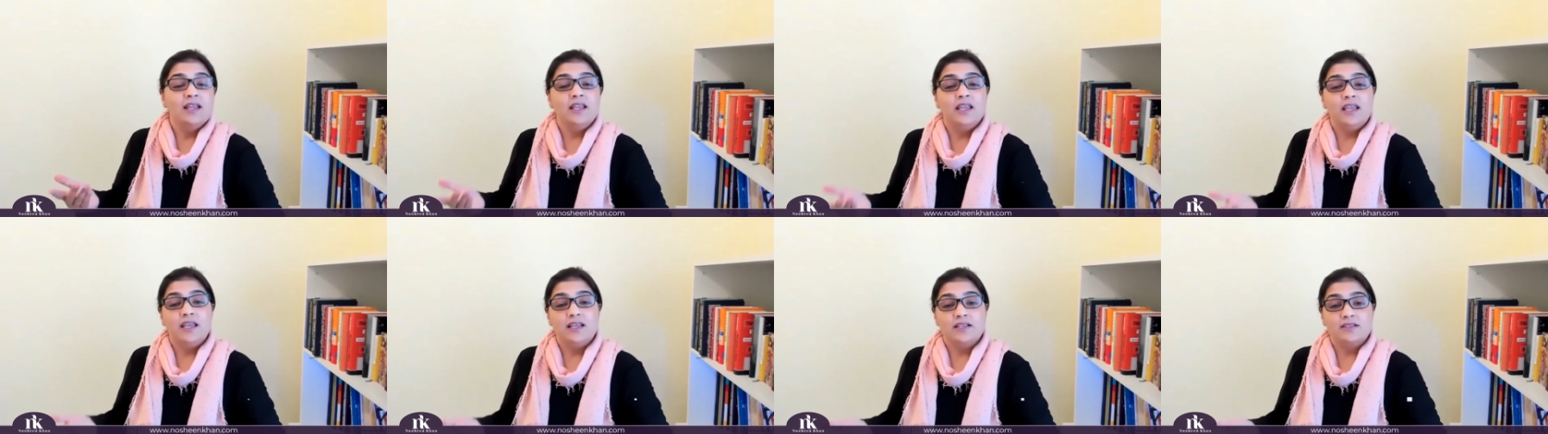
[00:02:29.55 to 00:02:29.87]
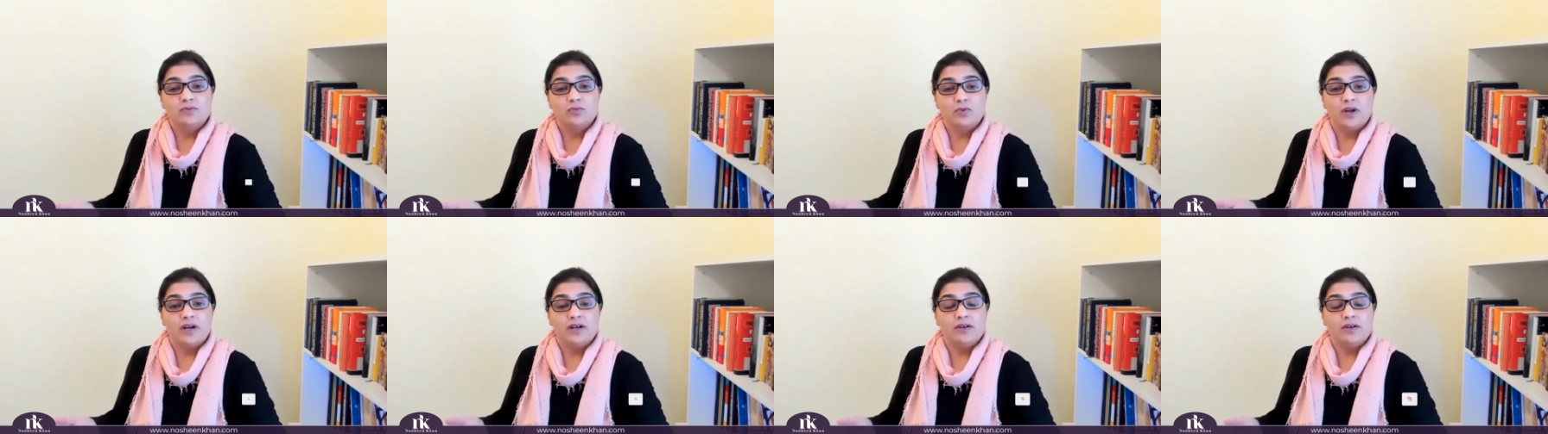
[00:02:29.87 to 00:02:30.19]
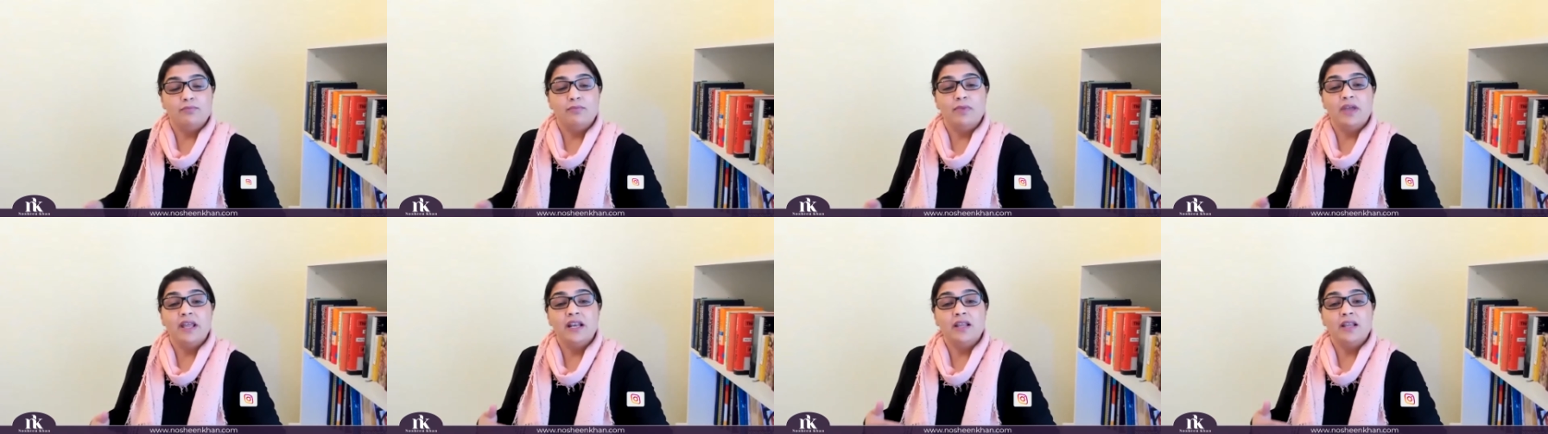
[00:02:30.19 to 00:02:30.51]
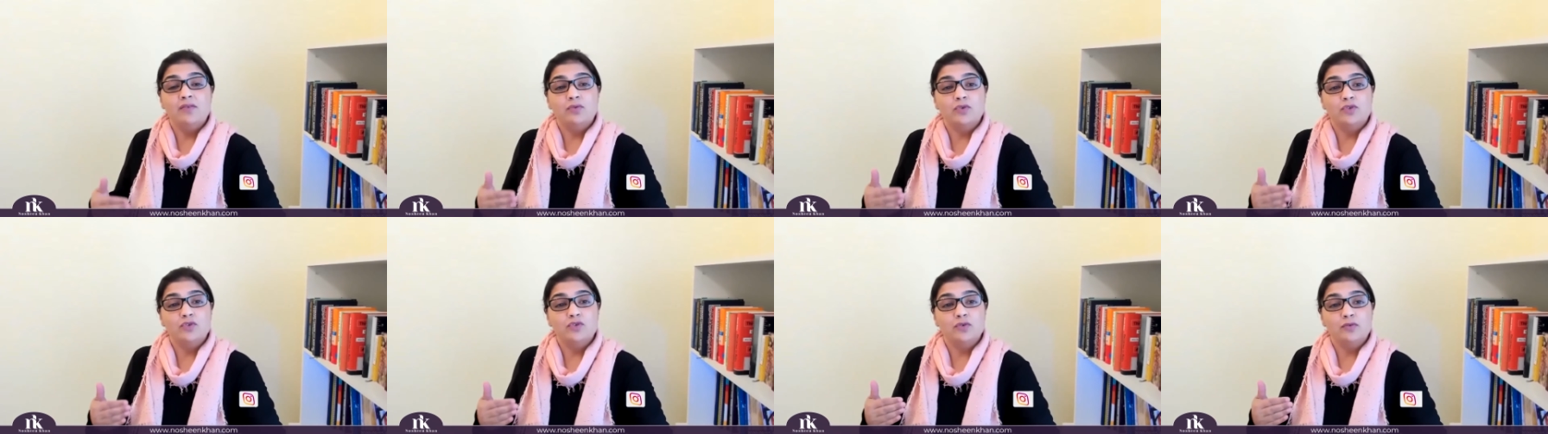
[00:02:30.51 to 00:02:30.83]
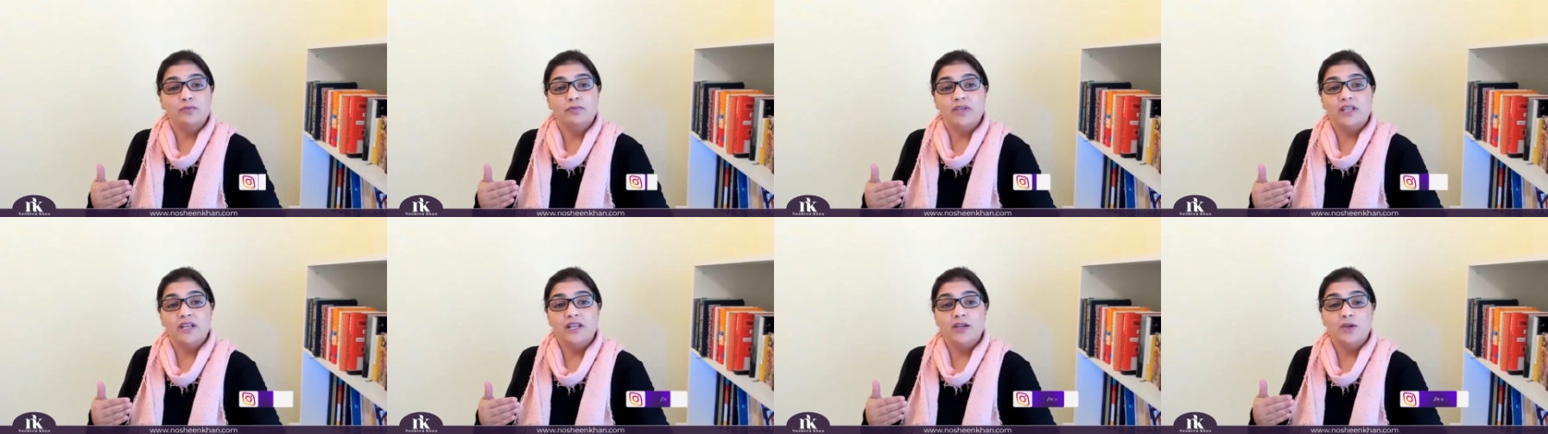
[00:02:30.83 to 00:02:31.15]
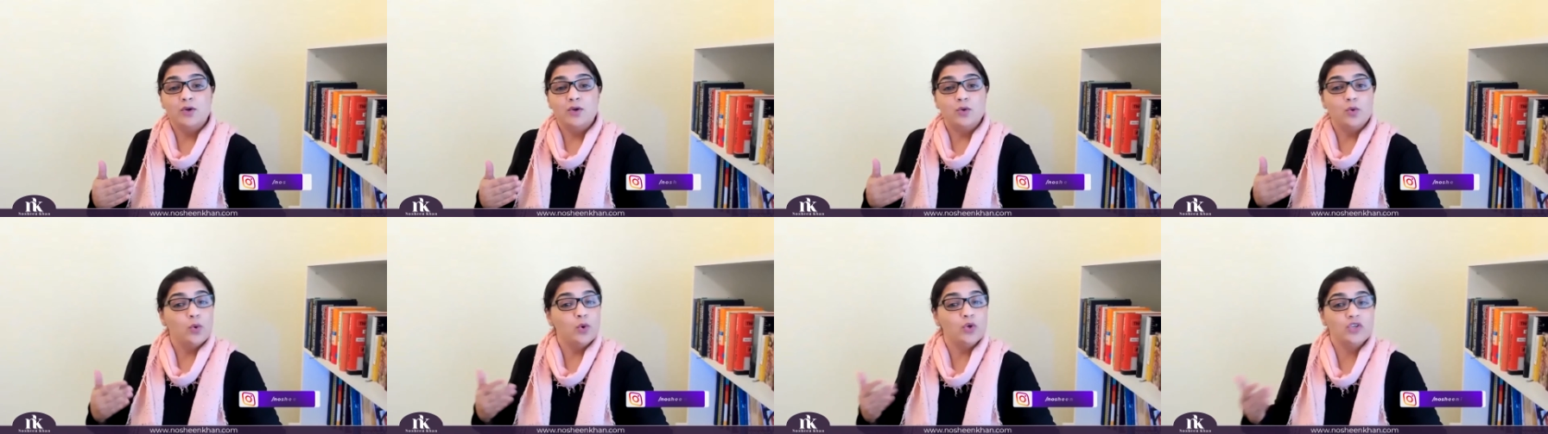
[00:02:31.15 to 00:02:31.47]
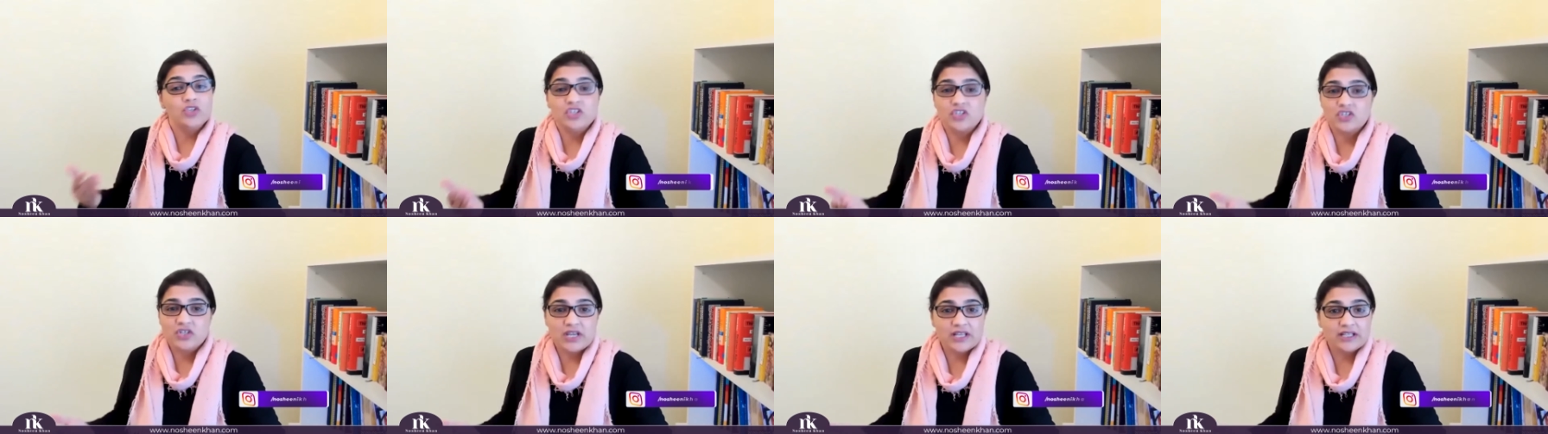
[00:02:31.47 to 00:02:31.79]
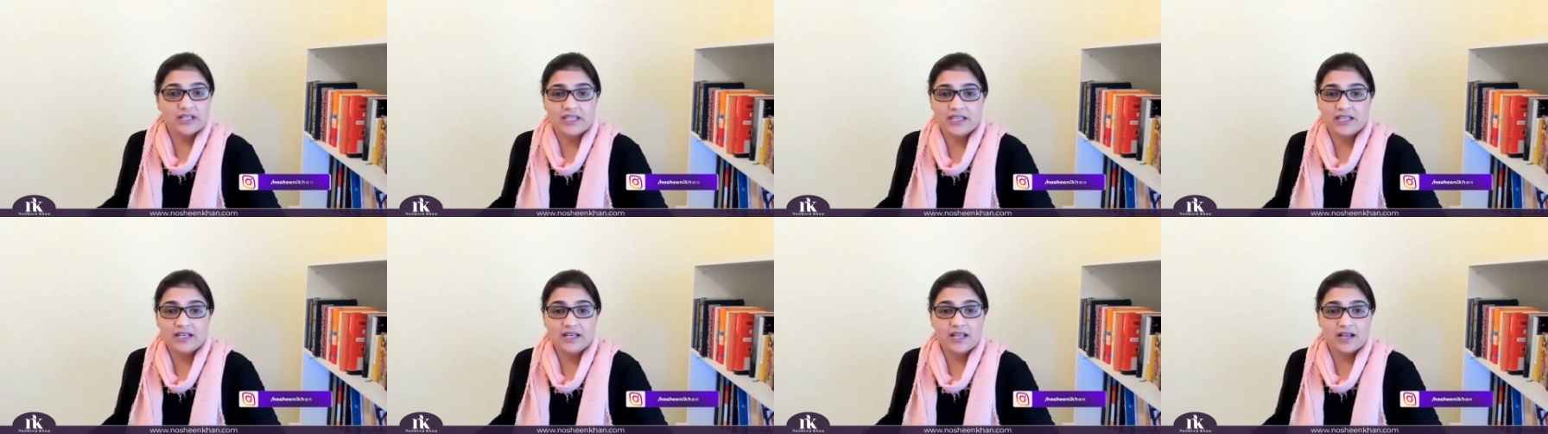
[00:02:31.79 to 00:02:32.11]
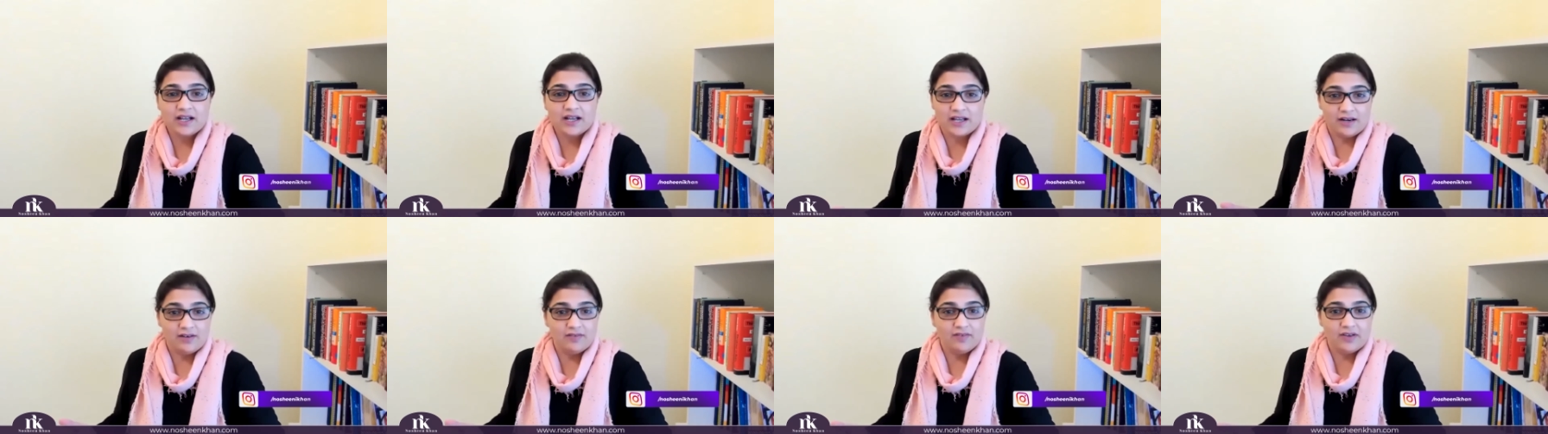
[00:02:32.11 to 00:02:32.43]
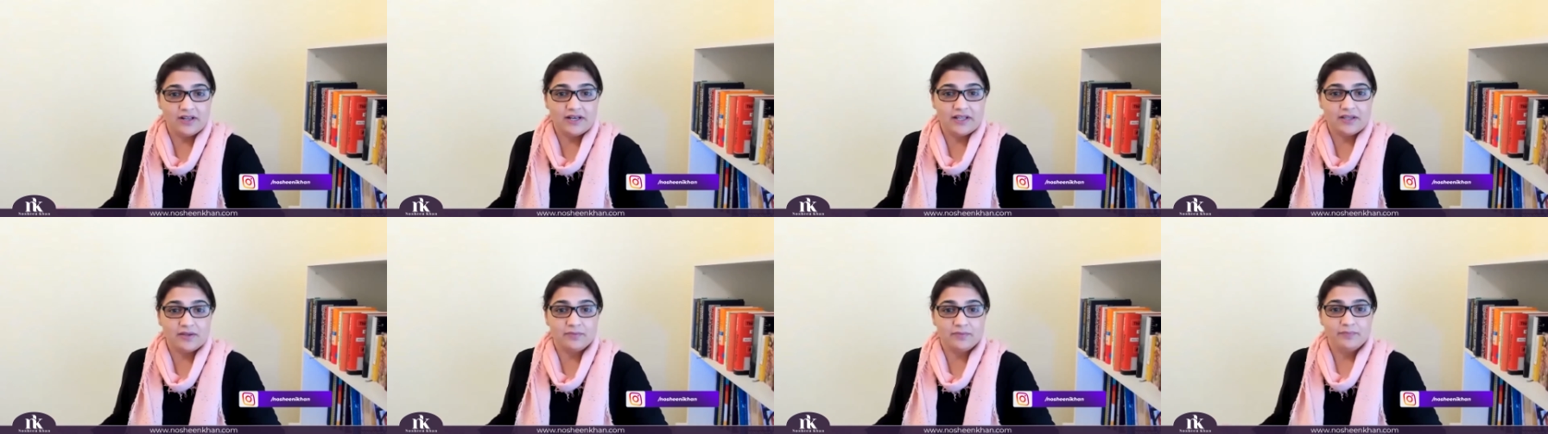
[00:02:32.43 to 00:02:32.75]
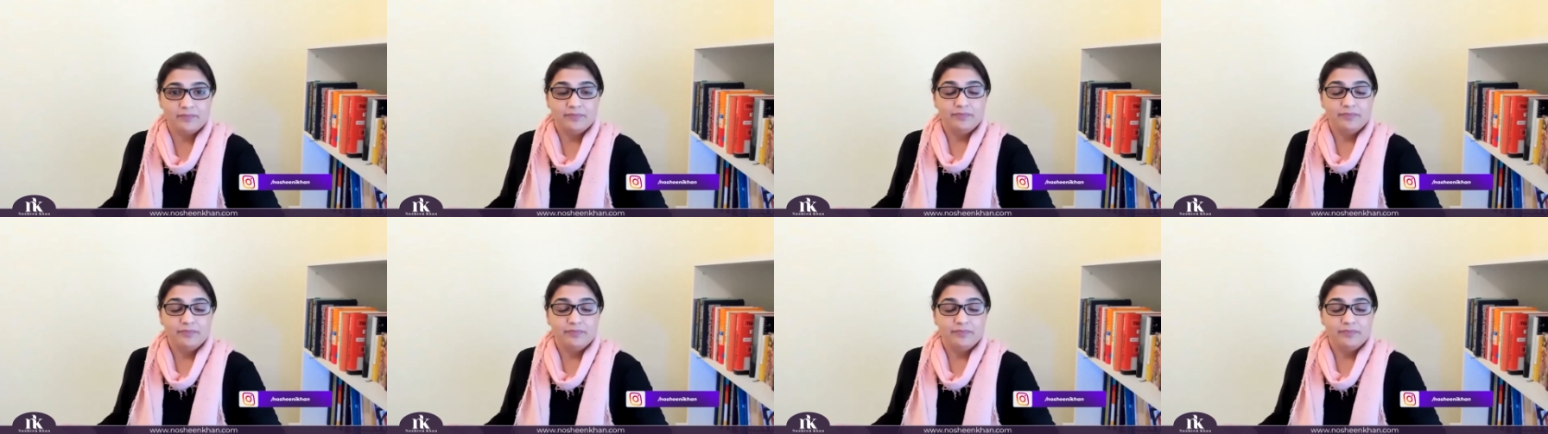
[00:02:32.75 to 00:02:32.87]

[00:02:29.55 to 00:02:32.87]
गेस व्हाट मैंने वो जो मेरी कोशिशें थी ना कल वाली